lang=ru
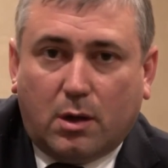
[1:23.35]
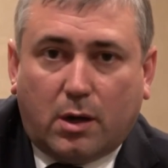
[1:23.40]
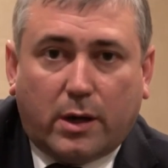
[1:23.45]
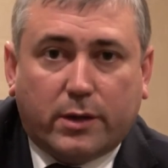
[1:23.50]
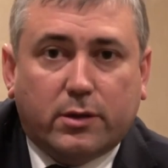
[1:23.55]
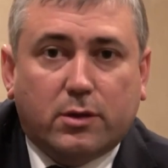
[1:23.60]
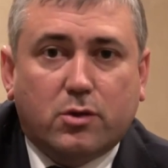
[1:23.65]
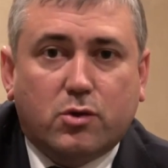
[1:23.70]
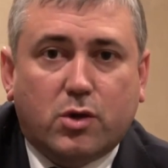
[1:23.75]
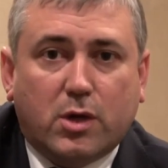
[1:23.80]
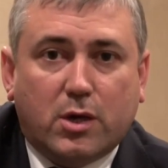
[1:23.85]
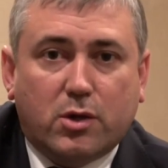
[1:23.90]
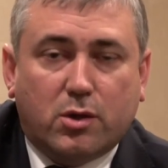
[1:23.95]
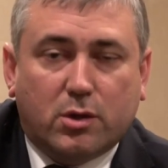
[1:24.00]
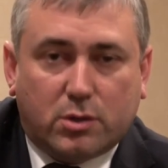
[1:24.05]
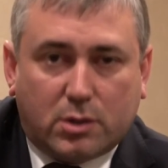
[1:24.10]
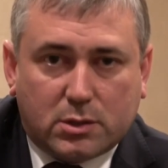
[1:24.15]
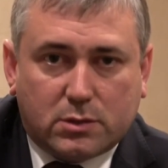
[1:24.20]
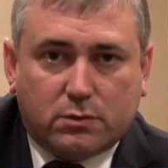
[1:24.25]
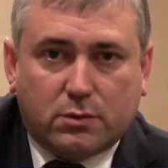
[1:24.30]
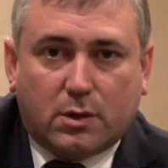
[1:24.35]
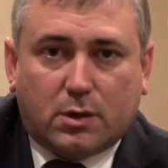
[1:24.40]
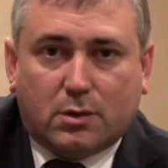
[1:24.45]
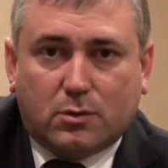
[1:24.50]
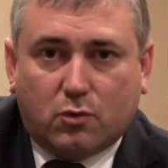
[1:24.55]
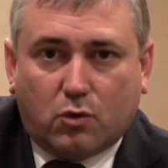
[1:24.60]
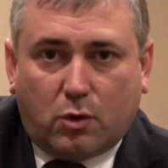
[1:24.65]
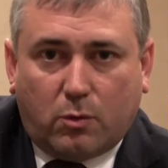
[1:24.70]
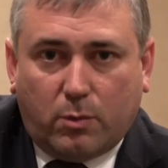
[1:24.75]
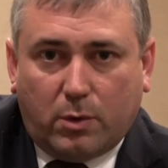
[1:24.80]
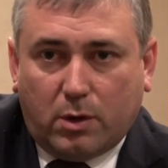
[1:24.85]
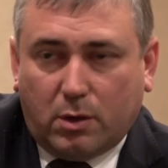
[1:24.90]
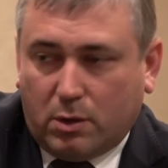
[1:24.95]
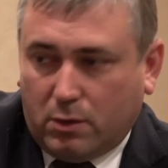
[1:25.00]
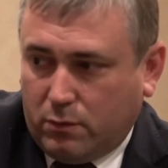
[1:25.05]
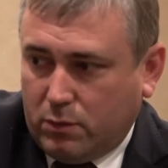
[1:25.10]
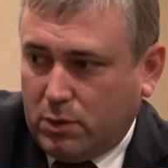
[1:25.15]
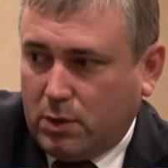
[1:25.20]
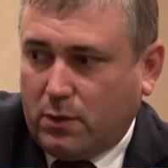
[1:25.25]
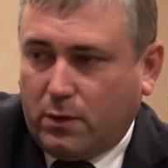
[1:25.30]
Хотите чаще, это сверх нормы,
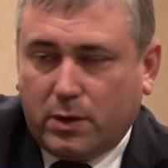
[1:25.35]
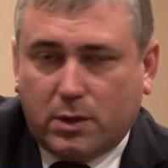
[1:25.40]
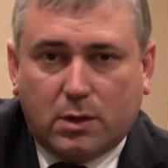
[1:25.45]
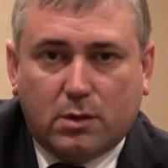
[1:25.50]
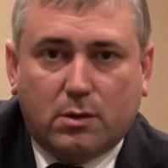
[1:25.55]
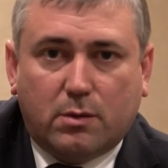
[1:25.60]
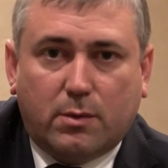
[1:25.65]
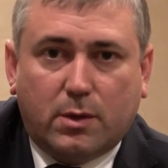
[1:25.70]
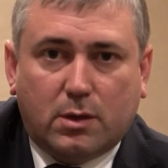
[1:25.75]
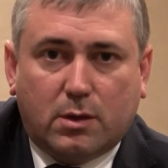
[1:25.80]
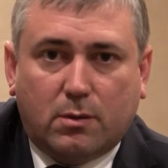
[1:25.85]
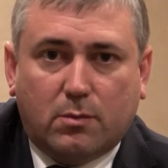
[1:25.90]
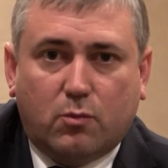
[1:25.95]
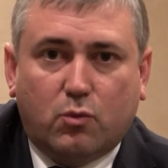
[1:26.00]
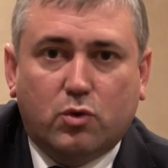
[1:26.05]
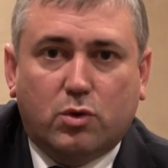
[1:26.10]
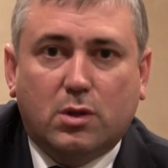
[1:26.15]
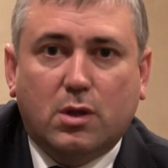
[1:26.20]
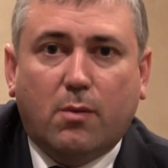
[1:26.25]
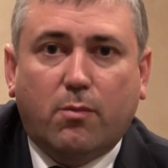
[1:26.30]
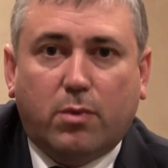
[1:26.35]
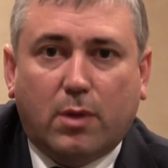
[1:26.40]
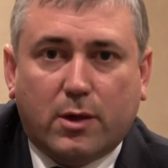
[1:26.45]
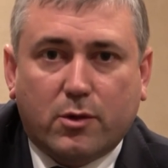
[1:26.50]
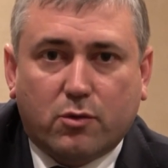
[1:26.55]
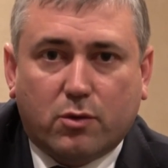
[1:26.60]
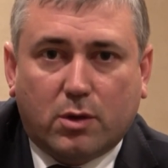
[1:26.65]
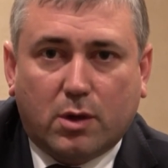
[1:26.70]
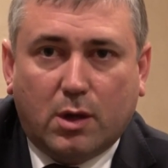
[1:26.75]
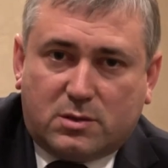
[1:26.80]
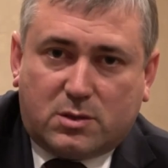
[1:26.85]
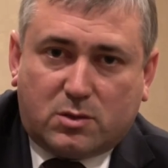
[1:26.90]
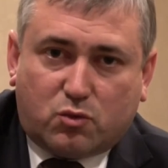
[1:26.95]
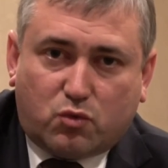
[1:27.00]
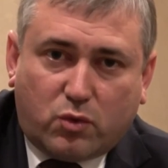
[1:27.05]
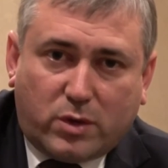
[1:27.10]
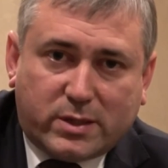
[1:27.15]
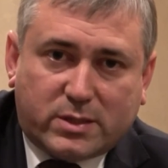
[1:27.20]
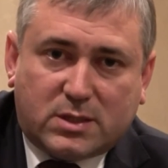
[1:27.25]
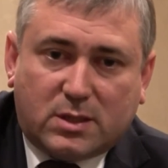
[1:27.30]
и вы давайте, ребята, будете доплачивать.
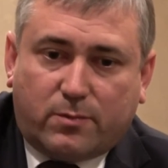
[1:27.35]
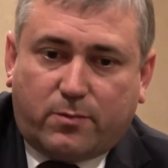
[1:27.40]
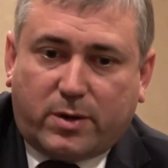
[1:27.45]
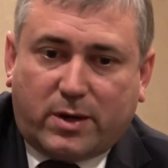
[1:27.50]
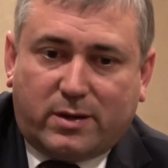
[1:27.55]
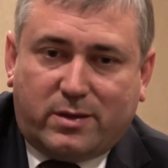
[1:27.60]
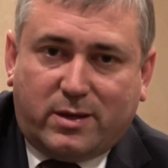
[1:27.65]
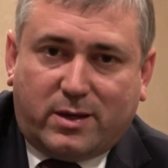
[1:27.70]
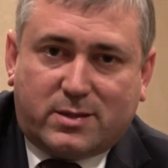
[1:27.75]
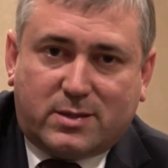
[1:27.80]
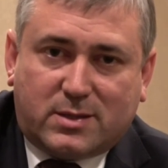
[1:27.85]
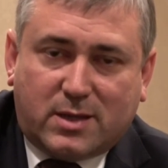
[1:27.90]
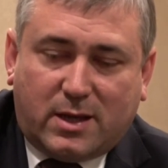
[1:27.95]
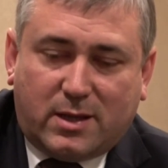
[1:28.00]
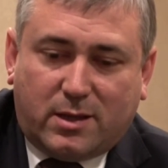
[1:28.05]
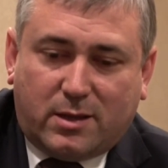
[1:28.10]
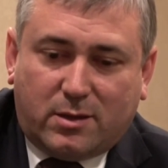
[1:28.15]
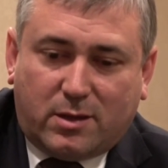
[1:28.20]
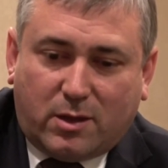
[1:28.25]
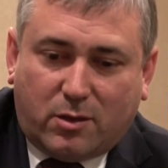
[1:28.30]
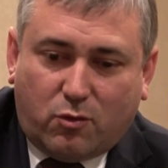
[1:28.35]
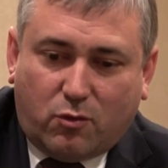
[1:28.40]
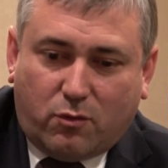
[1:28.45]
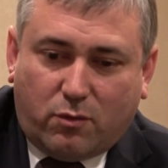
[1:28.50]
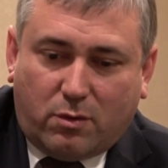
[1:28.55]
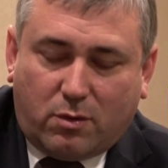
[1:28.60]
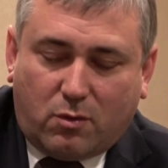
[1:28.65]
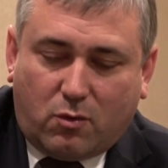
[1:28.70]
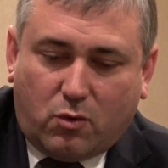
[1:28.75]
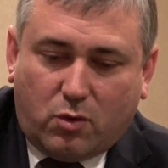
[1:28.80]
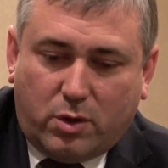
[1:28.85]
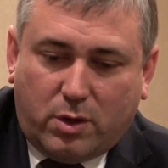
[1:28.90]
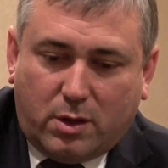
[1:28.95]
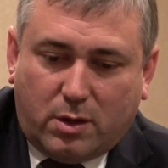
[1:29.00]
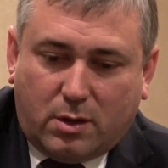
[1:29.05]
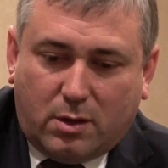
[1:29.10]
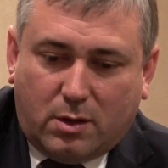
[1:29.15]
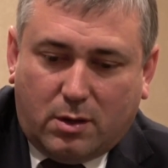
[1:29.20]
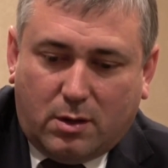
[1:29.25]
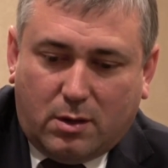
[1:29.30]
Ситуация парадоксальна. До Нового
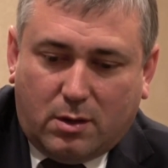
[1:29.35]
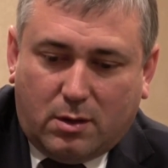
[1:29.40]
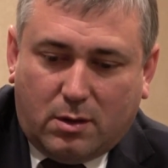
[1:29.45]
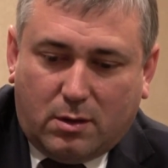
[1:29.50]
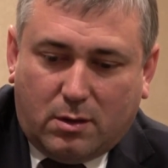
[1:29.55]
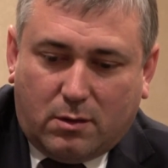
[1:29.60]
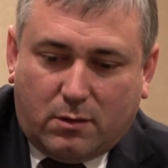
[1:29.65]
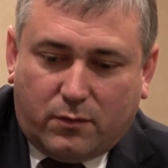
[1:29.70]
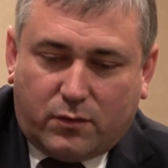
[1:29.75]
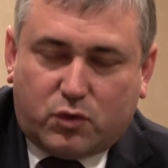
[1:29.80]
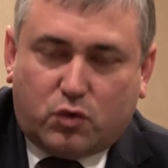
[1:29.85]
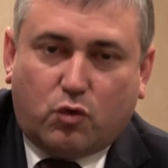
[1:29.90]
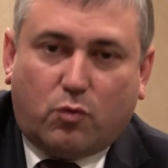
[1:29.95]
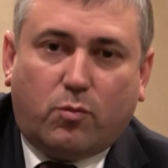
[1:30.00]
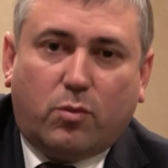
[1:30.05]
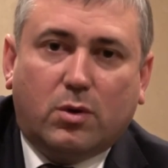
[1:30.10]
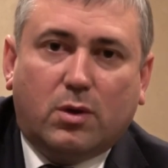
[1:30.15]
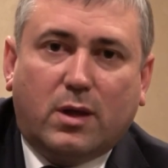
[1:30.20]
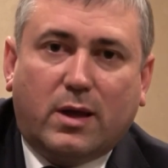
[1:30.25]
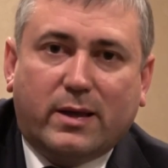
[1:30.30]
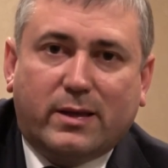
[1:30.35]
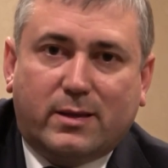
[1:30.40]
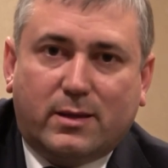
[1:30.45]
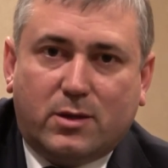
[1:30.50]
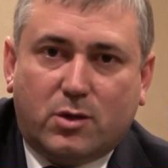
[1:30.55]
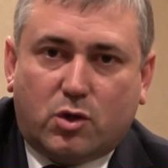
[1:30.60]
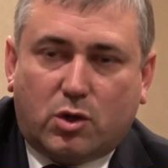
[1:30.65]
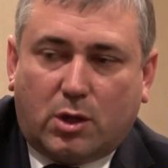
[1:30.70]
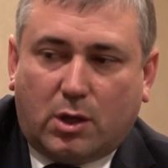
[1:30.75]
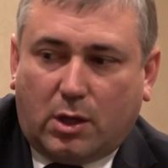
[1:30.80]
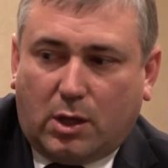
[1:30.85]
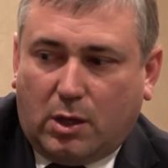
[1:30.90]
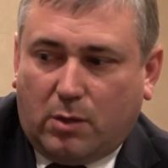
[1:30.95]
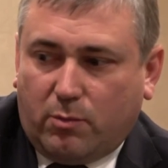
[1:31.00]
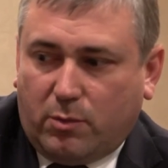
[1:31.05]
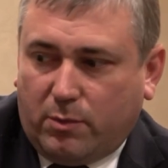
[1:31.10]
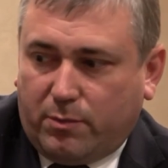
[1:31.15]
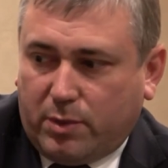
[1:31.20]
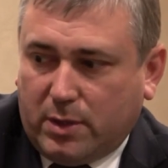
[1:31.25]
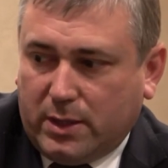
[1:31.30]
года все было отлично, и
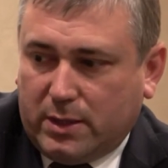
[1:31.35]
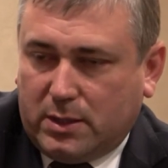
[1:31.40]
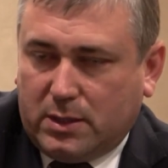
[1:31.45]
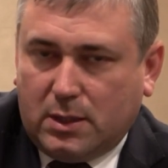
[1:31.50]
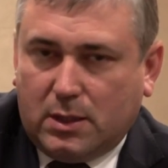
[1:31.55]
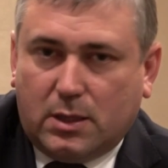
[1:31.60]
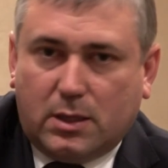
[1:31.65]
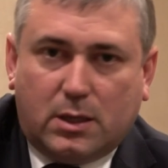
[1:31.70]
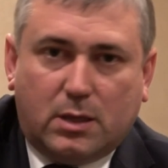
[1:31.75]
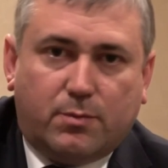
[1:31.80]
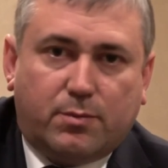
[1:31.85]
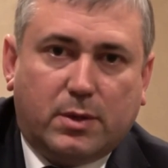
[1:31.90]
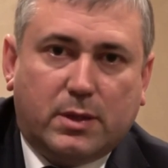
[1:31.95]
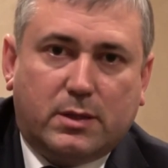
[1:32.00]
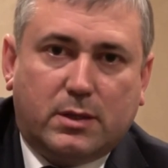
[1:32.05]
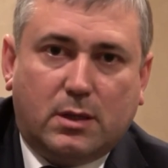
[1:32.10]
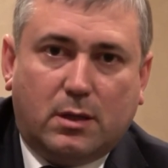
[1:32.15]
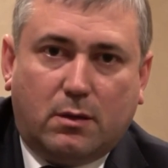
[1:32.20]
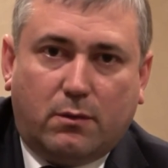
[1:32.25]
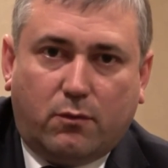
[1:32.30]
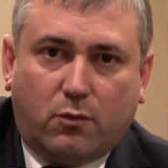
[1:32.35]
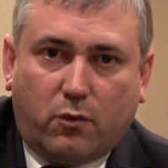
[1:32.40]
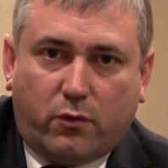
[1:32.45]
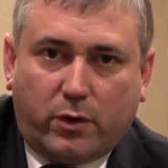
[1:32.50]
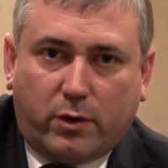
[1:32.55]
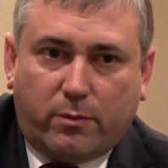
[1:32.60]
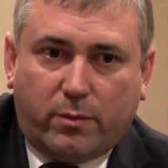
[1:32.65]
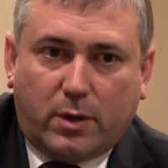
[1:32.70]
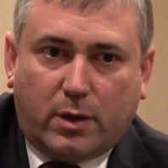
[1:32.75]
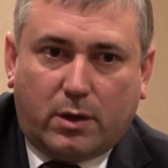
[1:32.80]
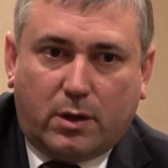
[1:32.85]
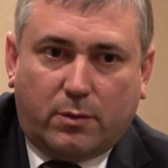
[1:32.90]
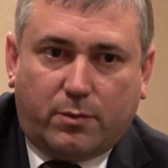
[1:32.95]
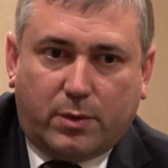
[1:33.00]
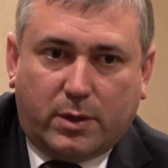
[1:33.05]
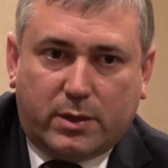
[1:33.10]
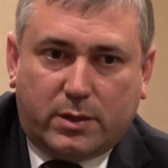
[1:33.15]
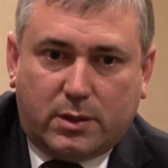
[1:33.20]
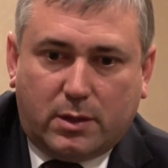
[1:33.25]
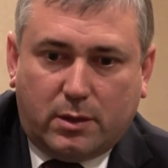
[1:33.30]
мы платили, и платили вовремя, и
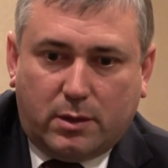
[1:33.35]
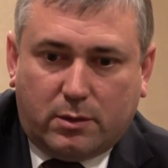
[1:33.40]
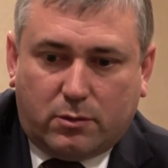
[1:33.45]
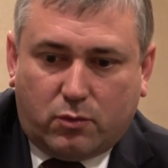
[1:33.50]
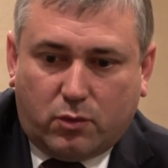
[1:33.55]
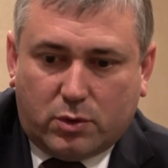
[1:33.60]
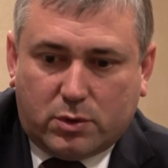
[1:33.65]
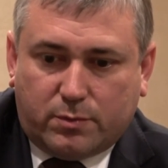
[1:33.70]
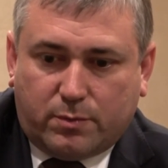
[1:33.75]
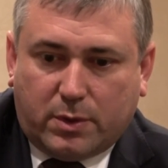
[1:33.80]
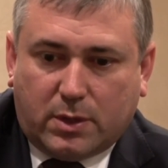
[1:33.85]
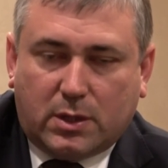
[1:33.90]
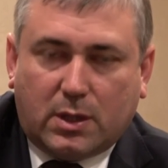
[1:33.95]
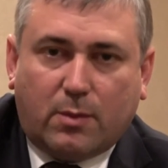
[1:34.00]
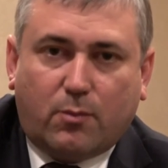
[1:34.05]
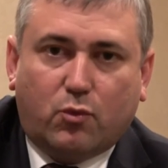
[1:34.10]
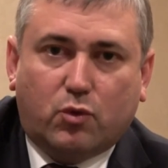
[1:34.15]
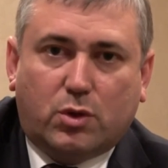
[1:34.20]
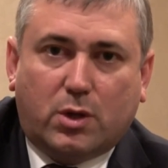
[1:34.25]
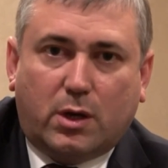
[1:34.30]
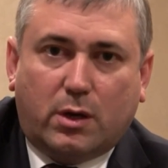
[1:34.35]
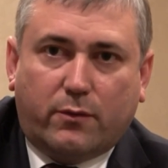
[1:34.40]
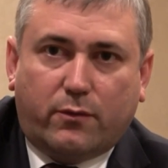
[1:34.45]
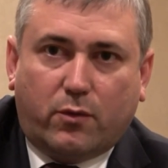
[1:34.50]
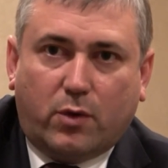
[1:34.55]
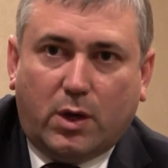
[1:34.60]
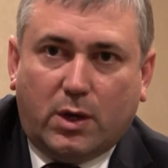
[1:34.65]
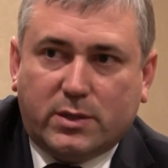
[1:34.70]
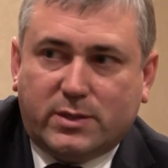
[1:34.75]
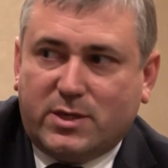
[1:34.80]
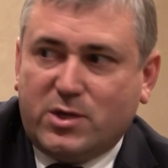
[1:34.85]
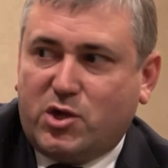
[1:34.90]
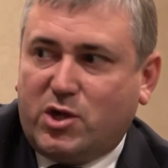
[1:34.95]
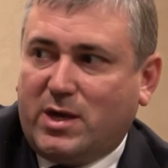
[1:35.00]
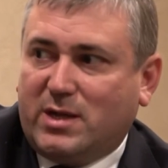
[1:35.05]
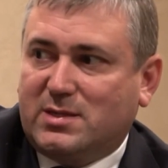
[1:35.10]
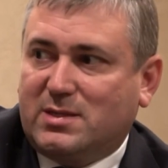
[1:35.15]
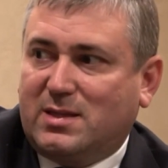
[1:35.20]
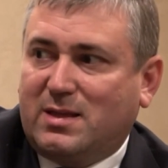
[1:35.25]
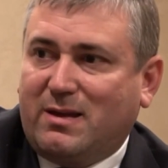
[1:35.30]
платили, то есть по одному тарифу.
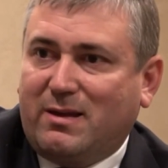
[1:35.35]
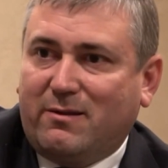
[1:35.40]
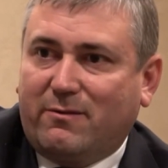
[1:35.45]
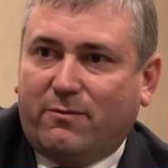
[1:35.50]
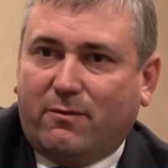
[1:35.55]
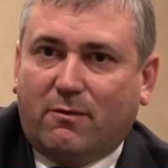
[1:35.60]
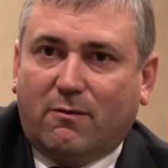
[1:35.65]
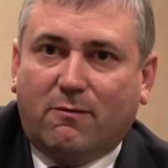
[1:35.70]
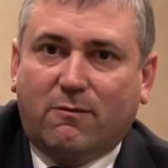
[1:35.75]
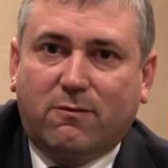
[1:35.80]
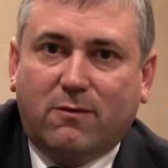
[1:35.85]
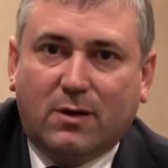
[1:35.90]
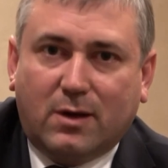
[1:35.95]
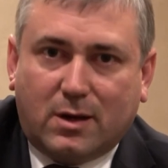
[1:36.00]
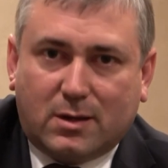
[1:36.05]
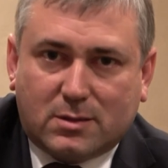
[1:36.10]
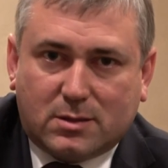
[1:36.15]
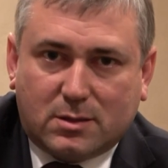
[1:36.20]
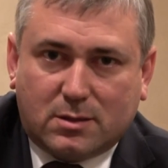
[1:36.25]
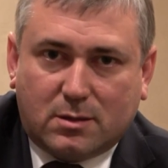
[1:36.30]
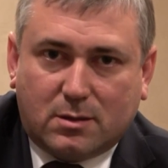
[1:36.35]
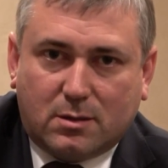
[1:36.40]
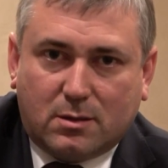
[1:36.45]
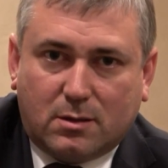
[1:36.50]
Сейчас тариф вырос,